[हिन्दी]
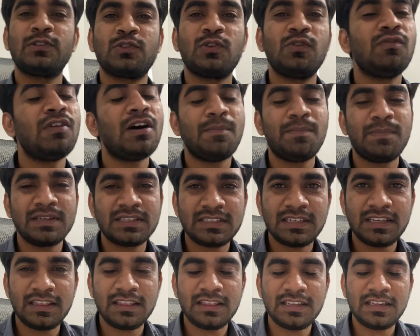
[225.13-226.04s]
को वापस
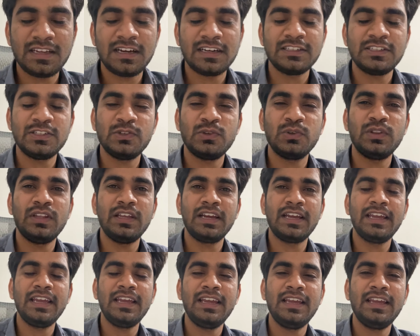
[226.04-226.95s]
से इंतजार जी को दे
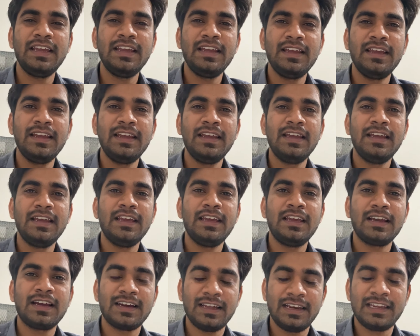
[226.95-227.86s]
के
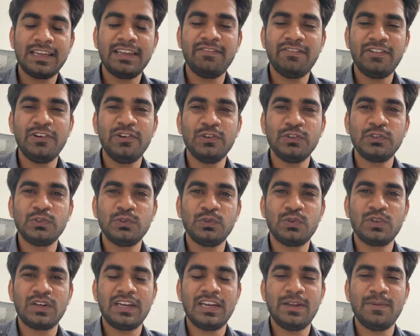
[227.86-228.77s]
कल की वीडियो
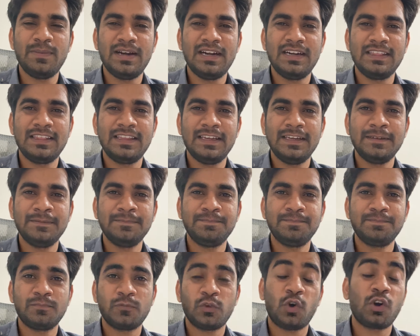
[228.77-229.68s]
शूट करने बैठते हैं
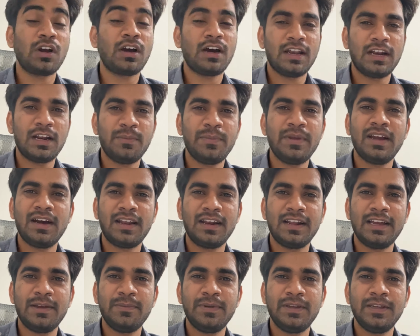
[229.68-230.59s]
और खाना भी
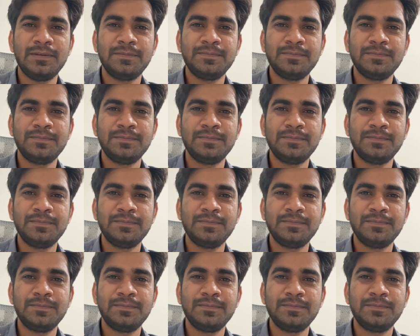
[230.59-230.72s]
खाना है अभी